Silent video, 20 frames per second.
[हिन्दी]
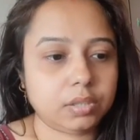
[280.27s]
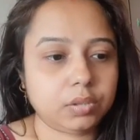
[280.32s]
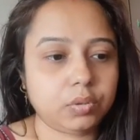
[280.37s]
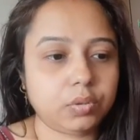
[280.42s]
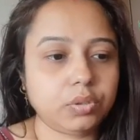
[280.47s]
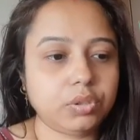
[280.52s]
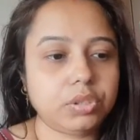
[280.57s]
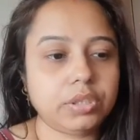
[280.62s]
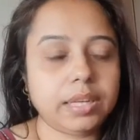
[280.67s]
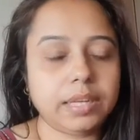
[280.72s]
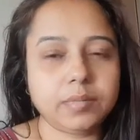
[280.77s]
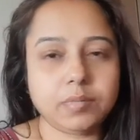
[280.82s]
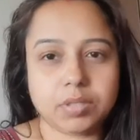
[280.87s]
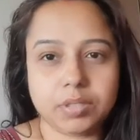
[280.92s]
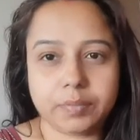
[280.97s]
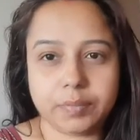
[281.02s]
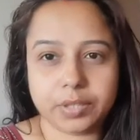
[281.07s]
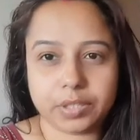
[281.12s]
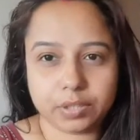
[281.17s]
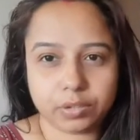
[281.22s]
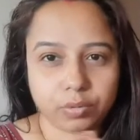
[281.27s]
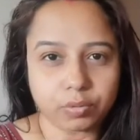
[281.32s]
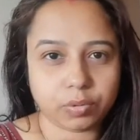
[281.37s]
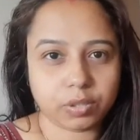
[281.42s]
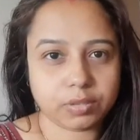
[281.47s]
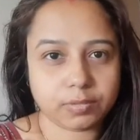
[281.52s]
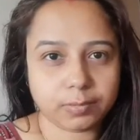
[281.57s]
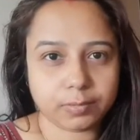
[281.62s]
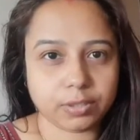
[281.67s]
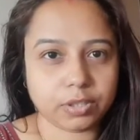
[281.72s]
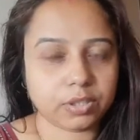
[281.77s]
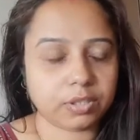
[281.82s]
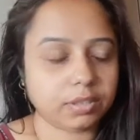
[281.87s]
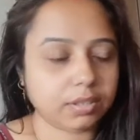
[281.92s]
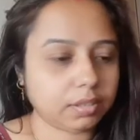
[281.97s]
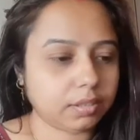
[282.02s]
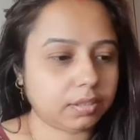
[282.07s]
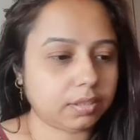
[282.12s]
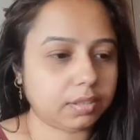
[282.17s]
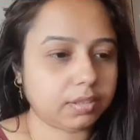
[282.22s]
कुछ टाइम से मेरा थोड़ा
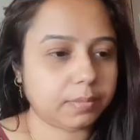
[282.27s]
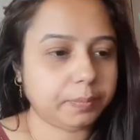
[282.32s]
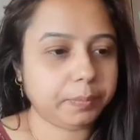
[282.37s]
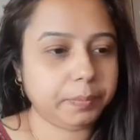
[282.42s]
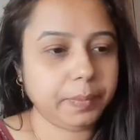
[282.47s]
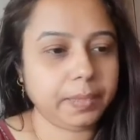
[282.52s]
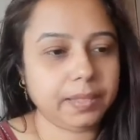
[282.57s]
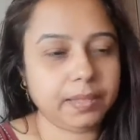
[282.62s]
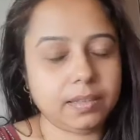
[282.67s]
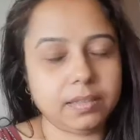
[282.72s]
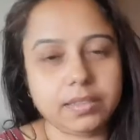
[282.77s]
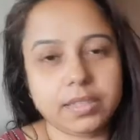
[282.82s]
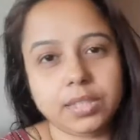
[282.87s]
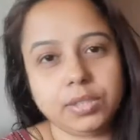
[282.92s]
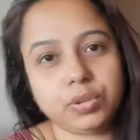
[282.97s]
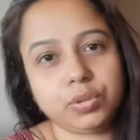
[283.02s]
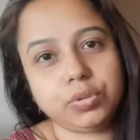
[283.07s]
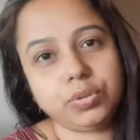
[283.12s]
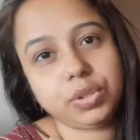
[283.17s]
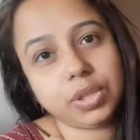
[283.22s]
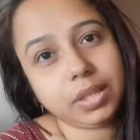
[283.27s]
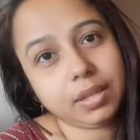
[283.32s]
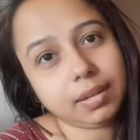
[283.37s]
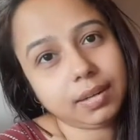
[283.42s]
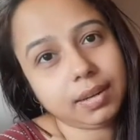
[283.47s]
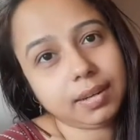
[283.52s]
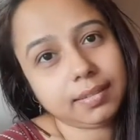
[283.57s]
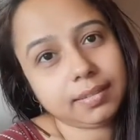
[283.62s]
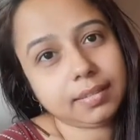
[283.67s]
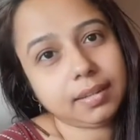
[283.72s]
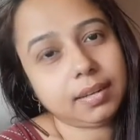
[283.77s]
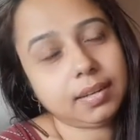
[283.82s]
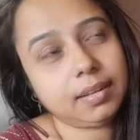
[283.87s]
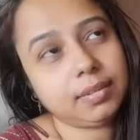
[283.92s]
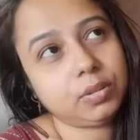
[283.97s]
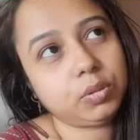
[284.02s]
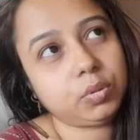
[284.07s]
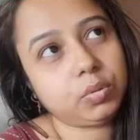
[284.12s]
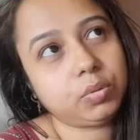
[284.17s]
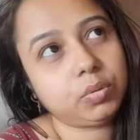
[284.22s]
बहुत पीरियड का इशू चल रहा था
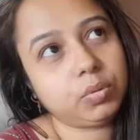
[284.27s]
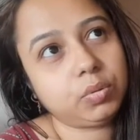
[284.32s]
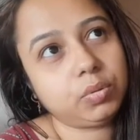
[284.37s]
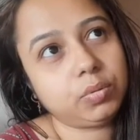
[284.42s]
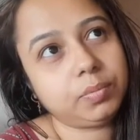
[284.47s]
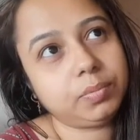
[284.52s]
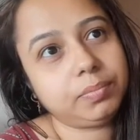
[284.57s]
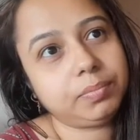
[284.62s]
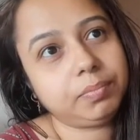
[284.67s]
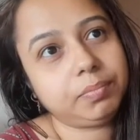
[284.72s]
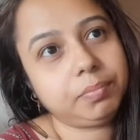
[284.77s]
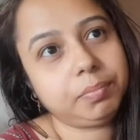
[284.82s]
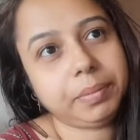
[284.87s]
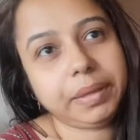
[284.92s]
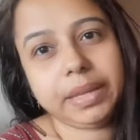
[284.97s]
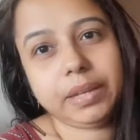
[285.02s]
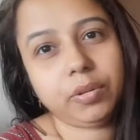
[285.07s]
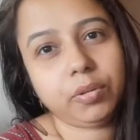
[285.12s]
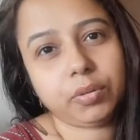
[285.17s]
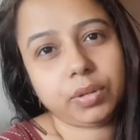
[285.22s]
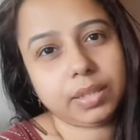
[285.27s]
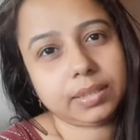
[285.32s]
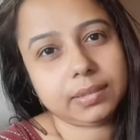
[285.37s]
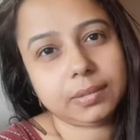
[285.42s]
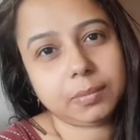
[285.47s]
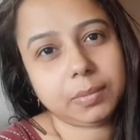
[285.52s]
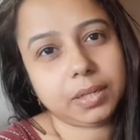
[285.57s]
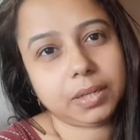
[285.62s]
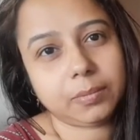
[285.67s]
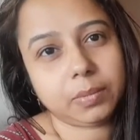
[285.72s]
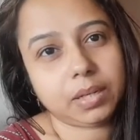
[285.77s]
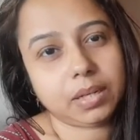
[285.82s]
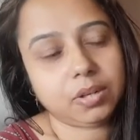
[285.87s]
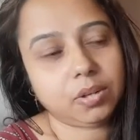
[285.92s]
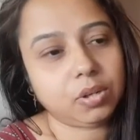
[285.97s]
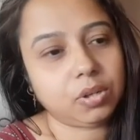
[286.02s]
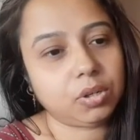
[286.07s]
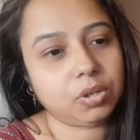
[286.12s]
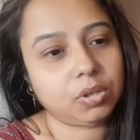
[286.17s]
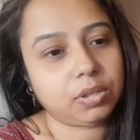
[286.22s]
तो पेन हो रहा था बार बार
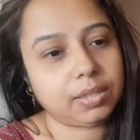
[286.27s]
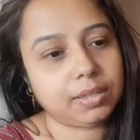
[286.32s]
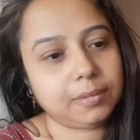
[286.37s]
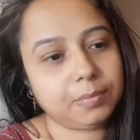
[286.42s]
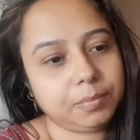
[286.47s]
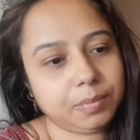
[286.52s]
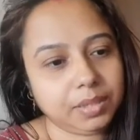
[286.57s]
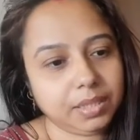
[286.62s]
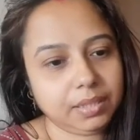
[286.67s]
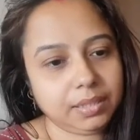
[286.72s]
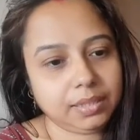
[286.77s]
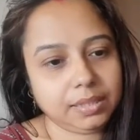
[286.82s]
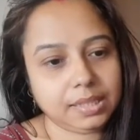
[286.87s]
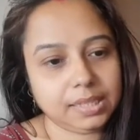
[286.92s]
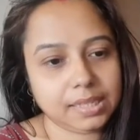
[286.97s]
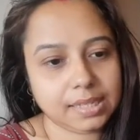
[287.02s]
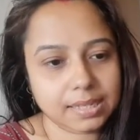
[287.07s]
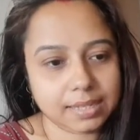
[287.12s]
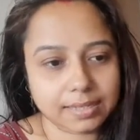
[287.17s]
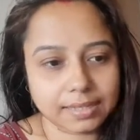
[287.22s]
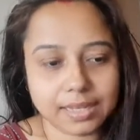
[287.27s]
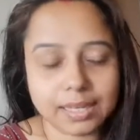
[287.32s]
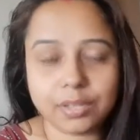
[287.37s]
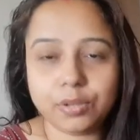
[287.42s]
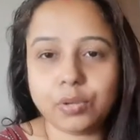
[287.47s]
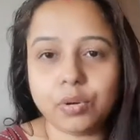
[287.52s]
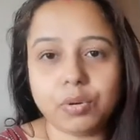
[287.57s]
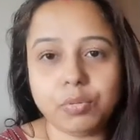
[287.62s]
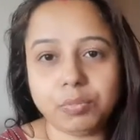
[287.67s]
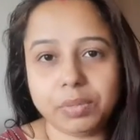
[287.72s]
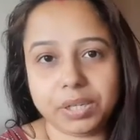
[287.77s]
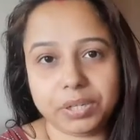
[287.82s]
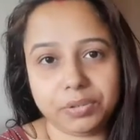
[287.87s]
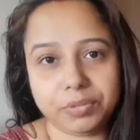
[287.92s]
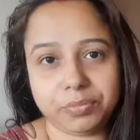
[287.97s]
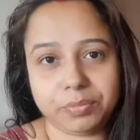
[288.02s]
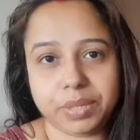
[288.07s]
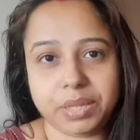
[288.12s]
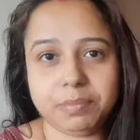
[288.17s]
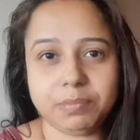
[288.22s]
और अभी ये दो
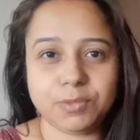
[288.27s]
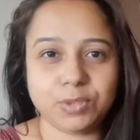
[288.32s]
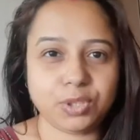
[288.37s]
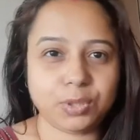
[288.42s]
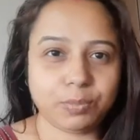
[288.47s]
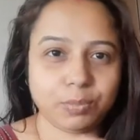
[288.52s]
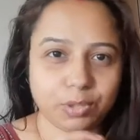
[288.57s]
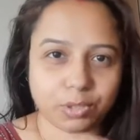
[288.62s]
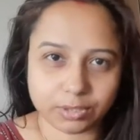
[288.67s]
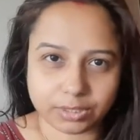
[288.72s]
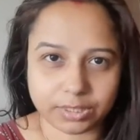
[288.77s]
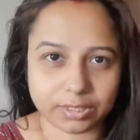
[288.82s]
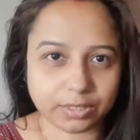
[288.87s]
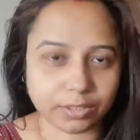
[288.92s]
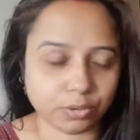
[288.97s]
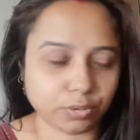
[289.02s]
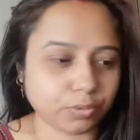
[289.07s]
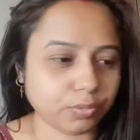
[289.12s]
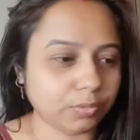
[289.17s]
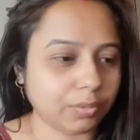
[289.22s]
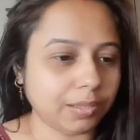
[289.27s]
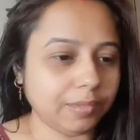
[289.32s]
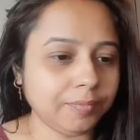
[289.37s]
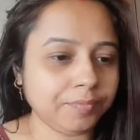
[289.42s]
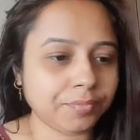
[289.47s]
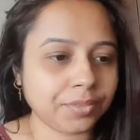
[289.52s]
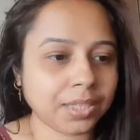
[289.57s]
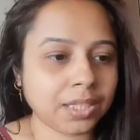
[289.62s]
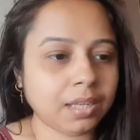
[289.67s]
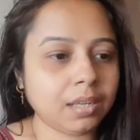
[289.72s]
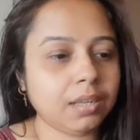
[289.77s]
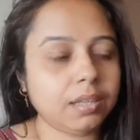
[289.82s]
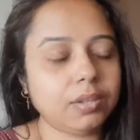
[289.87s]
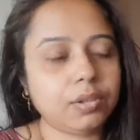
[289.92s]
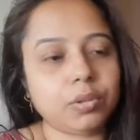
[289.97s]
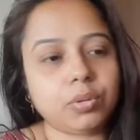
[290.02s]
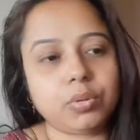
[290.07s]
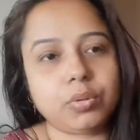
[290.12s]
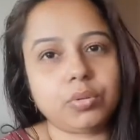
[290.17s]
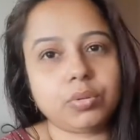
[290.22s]
महीनों में मुझे बहुत ज़्यादा इशू हुआ
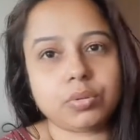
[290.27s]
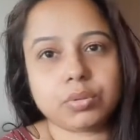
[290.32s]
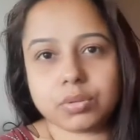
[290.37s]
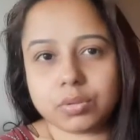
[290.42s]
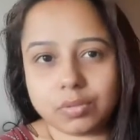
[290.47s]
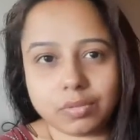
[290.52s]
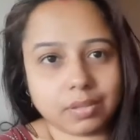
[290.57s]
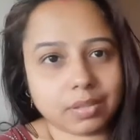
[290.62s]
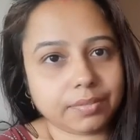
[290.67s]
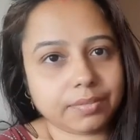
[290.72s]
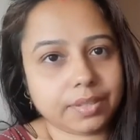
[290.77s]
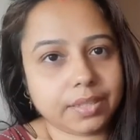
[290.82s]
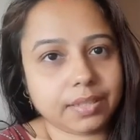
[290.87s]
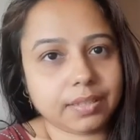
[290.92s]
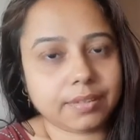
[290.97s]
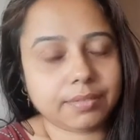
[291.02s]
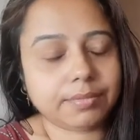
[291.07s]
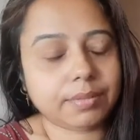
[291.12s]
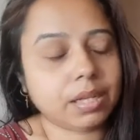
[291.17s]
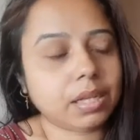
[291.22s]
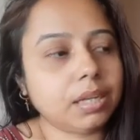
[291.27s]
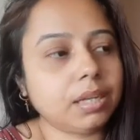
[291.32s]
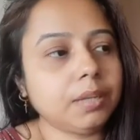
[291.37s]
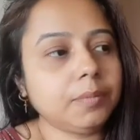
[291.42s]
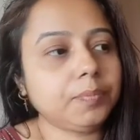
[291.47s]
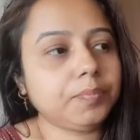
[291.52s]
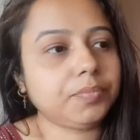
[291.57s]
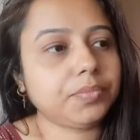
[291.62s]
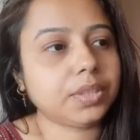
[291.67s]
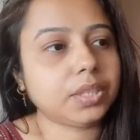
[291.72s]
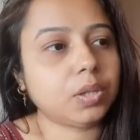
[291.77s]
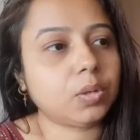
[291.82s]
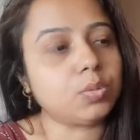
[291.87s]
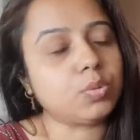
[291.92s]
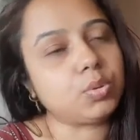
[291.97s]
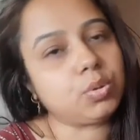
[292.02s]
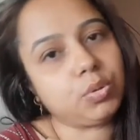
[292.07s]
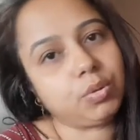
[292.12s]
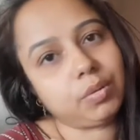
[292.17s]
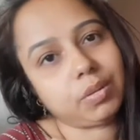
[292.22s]
तो सोनोग्राफी करवाया और
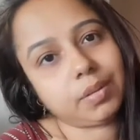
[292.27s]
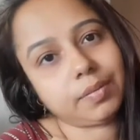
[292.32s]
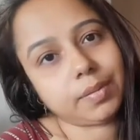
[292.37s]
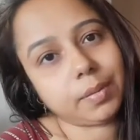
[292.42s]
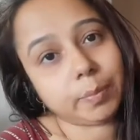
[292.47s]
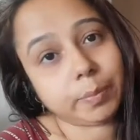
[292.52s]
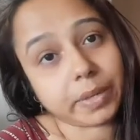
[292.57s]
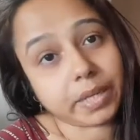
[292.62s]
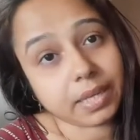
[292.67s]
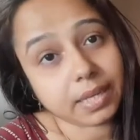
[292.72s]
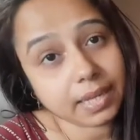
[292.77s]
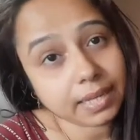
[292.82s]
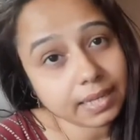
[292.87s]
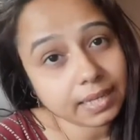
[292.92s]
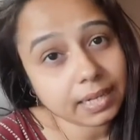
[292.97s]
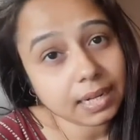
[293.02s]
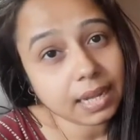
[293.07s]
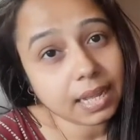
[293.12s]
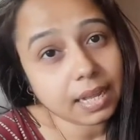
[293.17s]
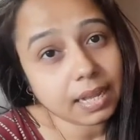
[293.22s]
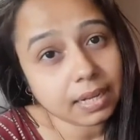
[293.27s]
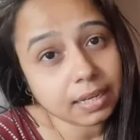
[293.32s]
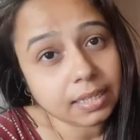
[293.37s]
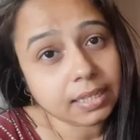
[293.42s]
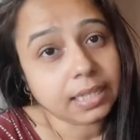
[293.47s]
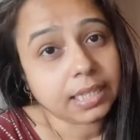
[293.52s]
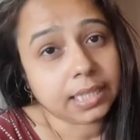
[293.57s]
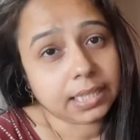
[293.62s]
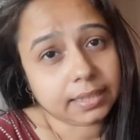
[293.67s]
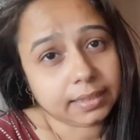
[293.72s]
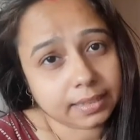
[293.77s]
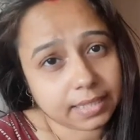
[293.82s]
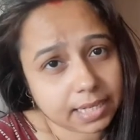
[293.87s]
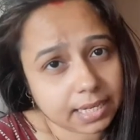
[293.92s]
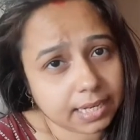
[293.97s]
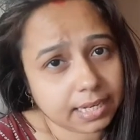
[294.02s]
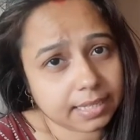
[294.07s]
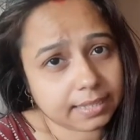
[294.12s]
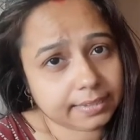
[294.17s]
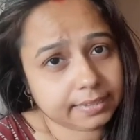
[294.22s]
सोनोग्राफी में निकला
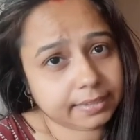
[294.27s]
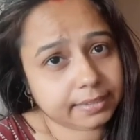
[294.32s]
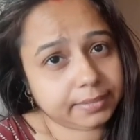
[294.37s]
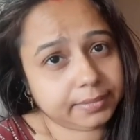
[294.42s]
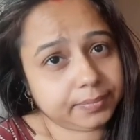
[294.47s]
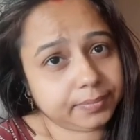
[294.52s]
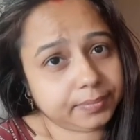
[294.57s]
दैट